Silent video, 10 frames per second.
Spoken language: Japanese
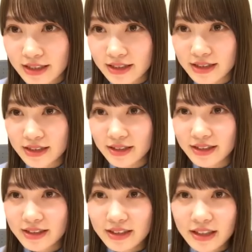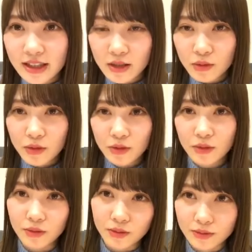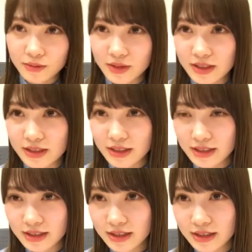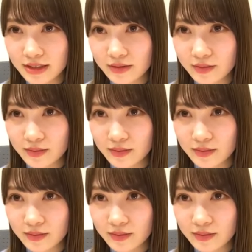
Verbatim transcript: 幸せになろうよ、懐かしい。